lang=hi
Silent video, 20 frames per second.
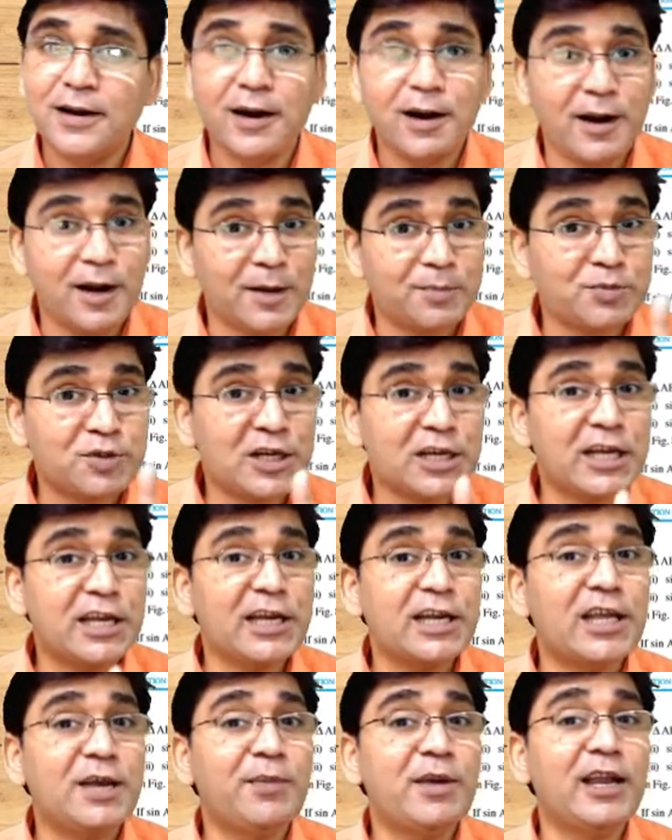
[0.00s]
कब तक
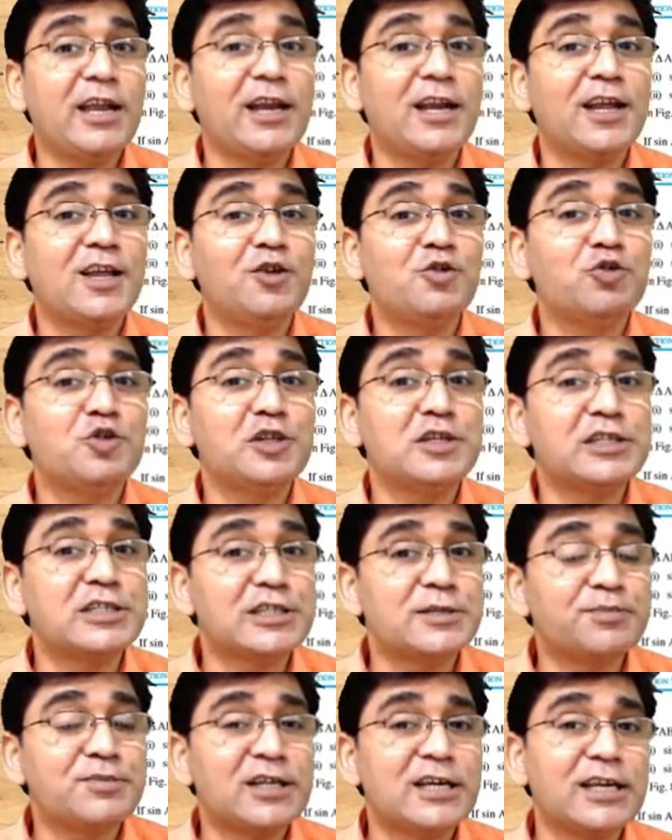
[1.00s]
इनकी मीनिंग नहीं होती
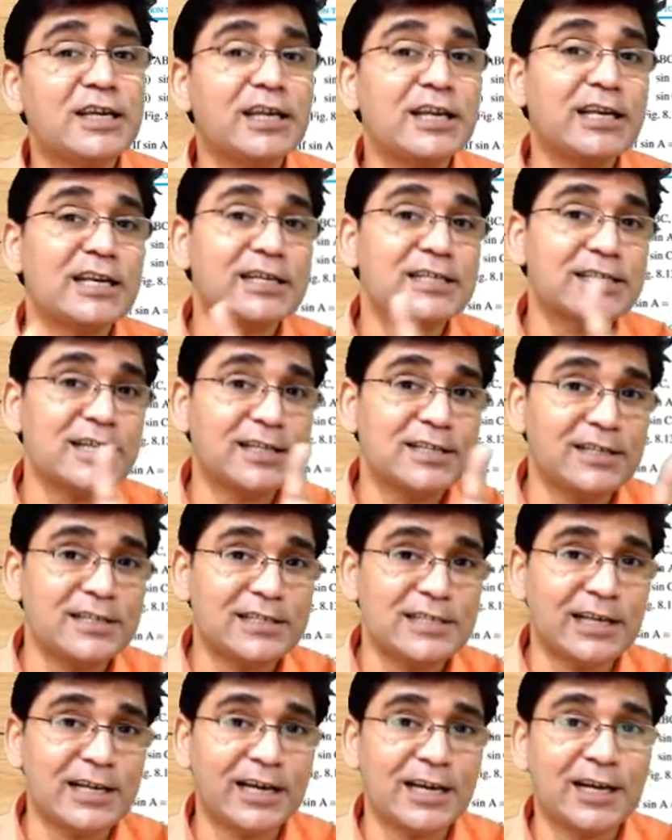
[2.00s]
जब तक इनके साथ
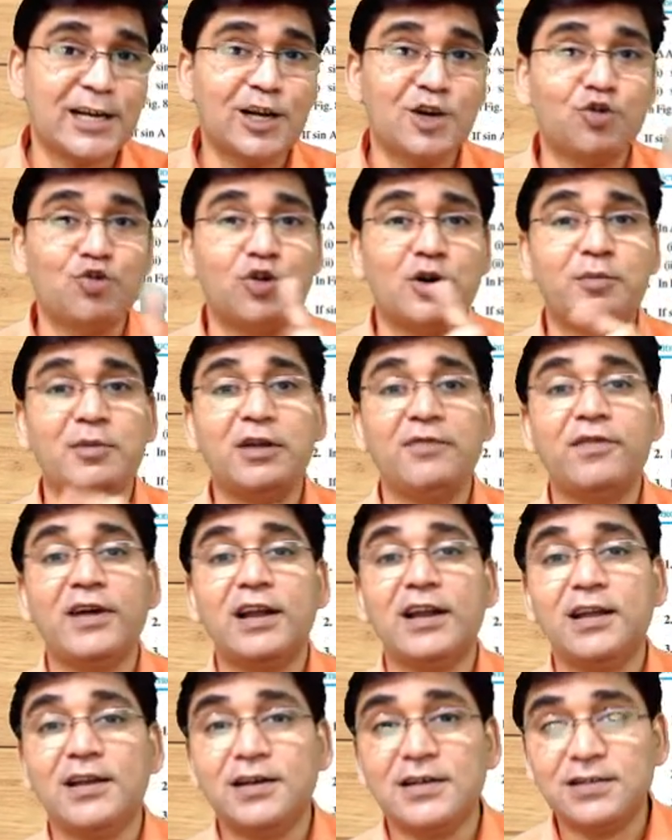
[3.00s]
किसी एंगल को हम
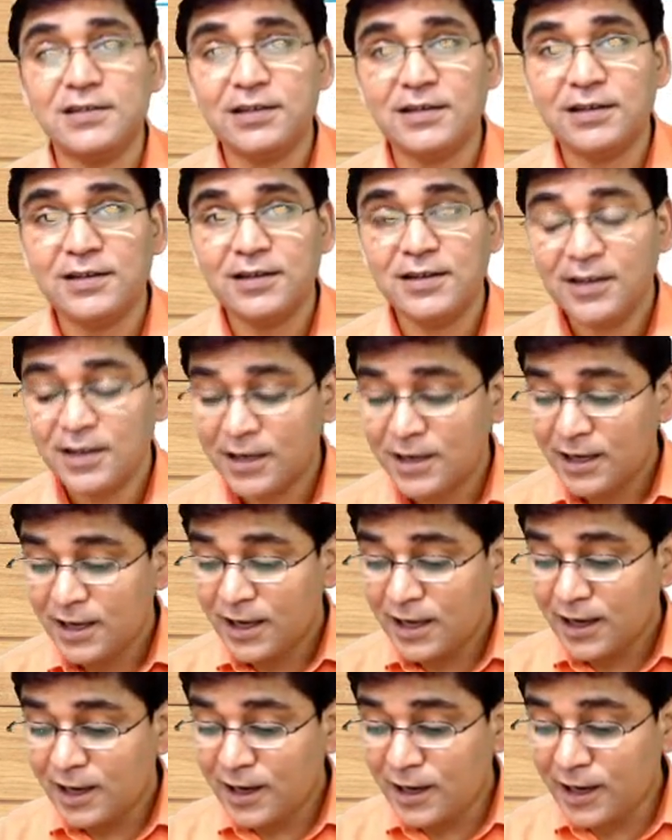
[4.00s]
डिफाइन नहीं करते
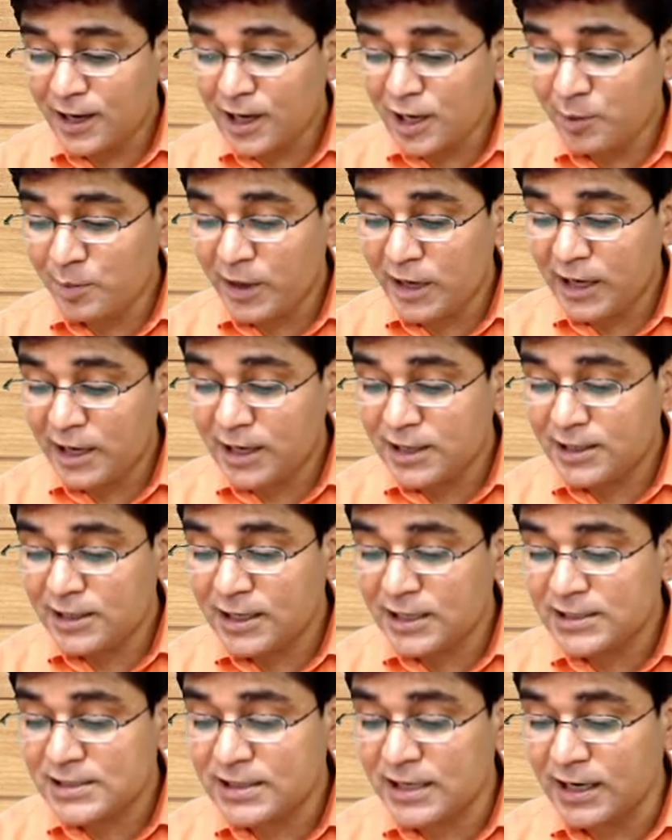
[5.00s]
अगर मैंने लिख
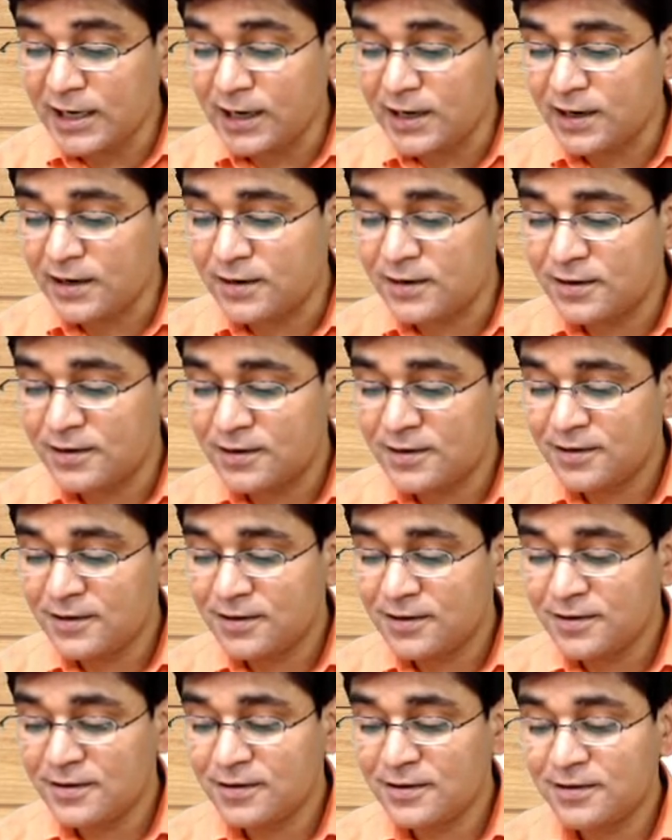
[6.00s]
दिया साइन ए
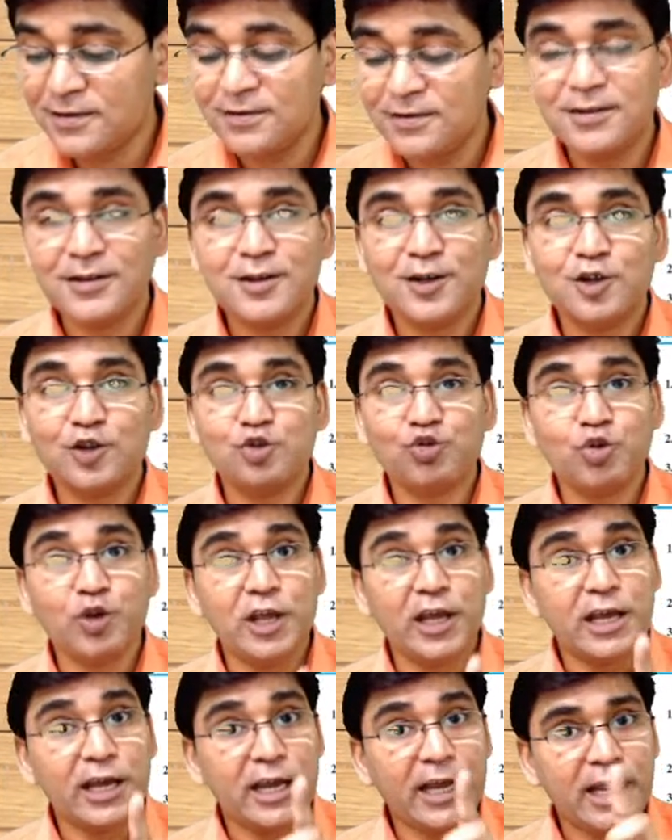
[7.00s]
तो
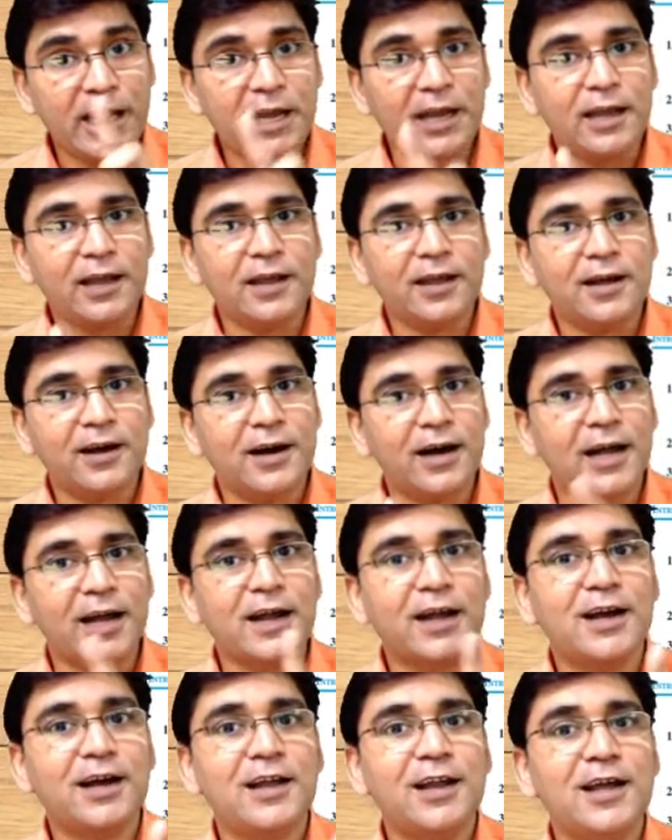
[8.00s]
ये ए
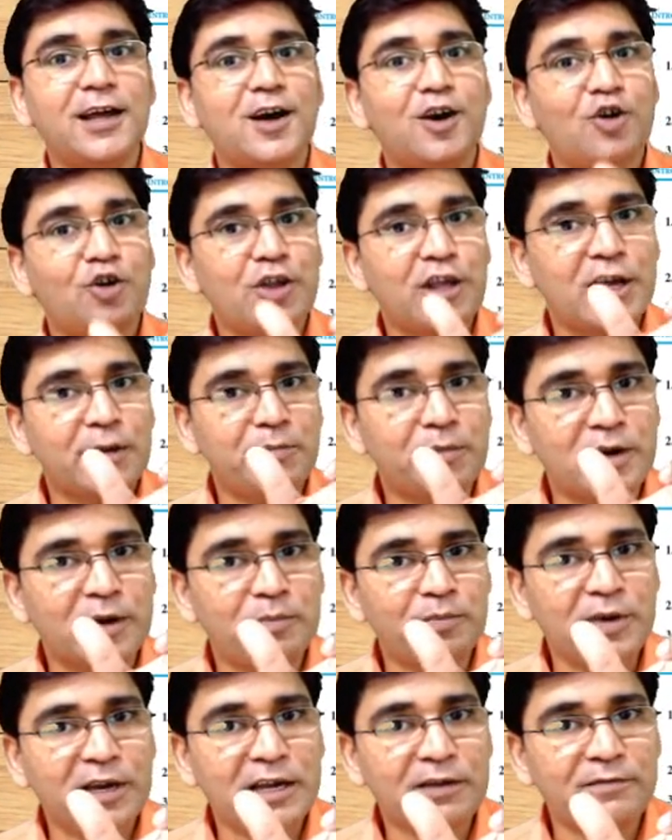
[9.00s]
एंगल है और ये अब
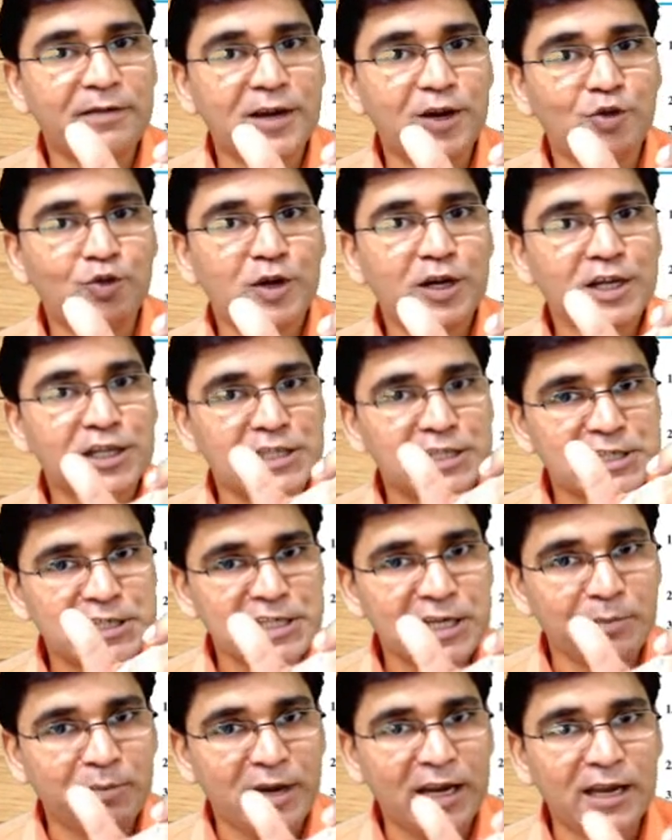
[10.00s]
कंप्लीट वैल्यू है
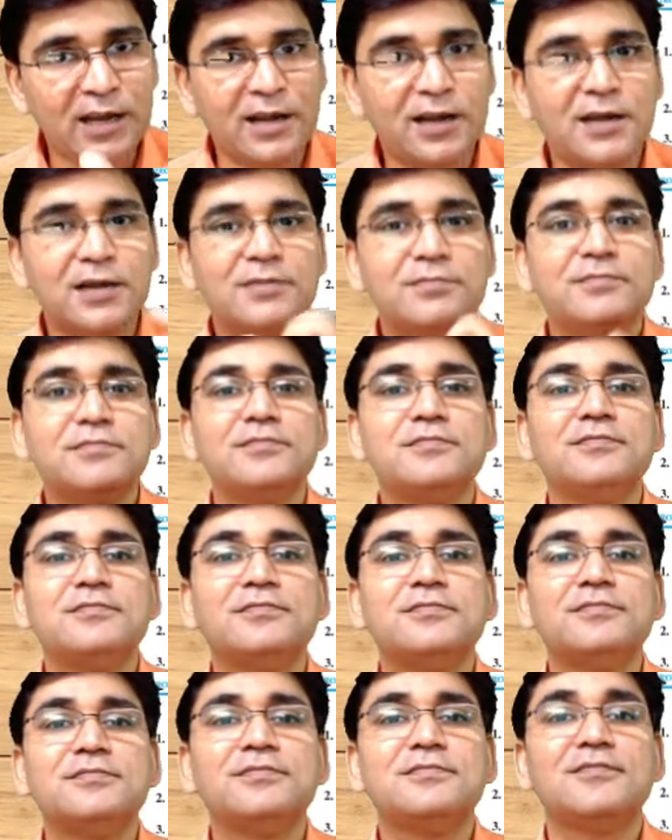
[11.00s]
जिसकी मीनिंग है
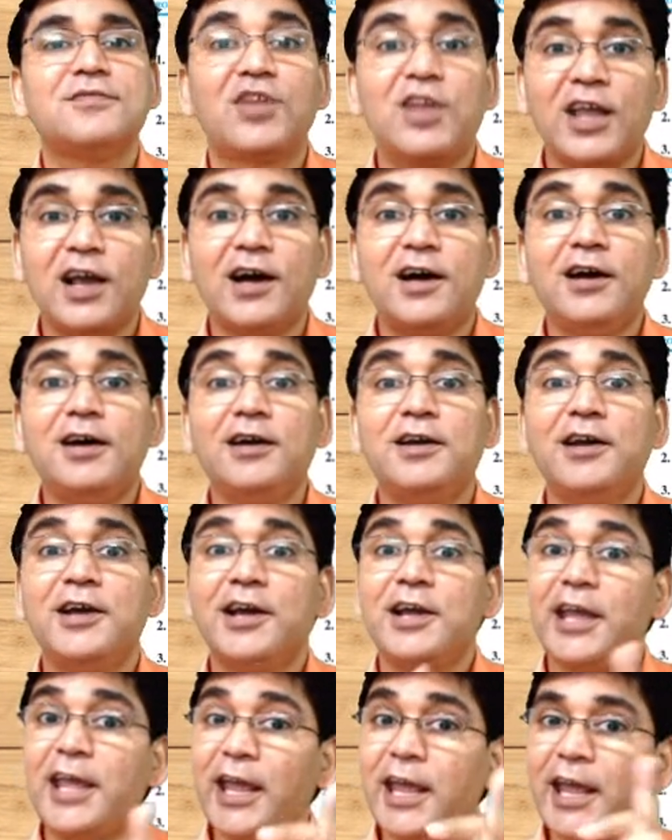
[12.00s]
क्या
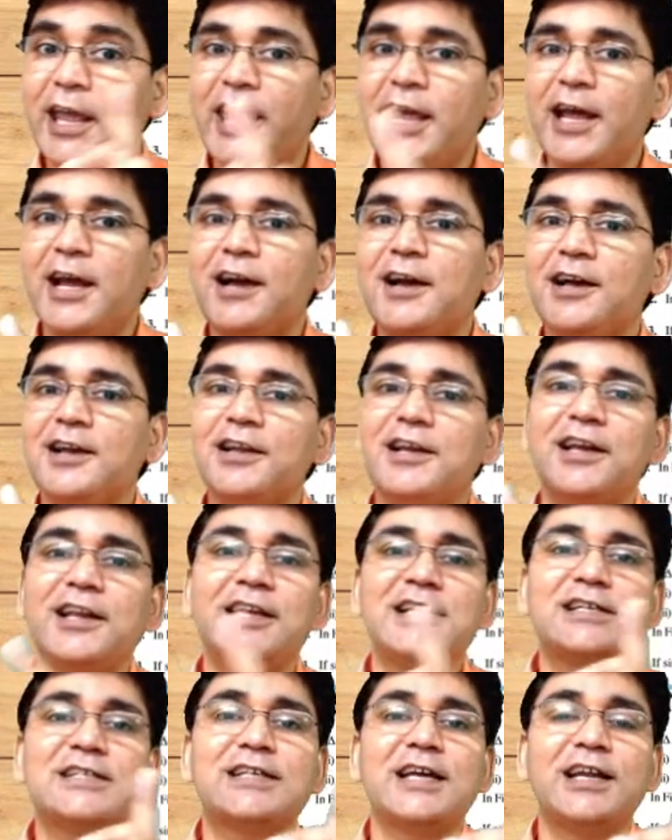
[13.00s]
कि ए एंगल के
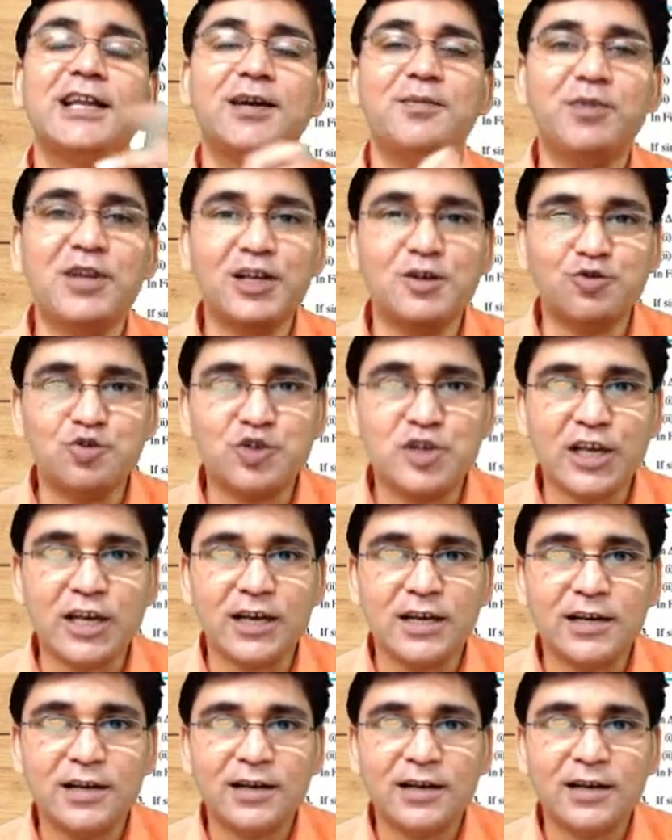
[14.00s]
लिए साइन हमने यूज किया है